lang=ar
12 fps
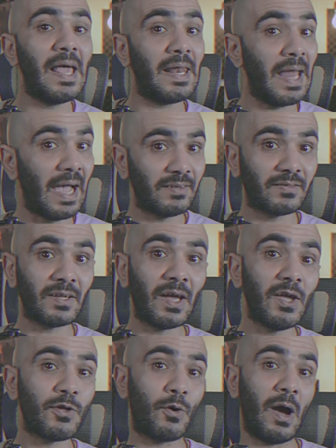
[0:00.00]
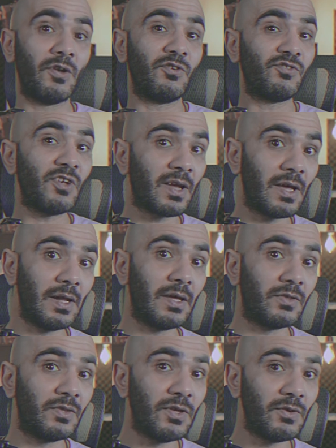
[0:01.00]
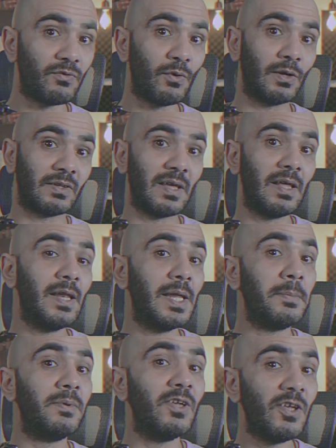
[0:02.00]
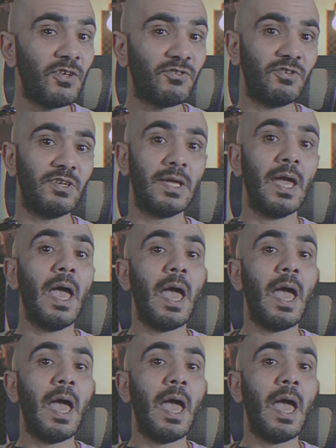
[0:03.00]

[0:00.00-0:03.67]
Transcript: لحتى نغيره عن الشكل الديفولت اللي بيجي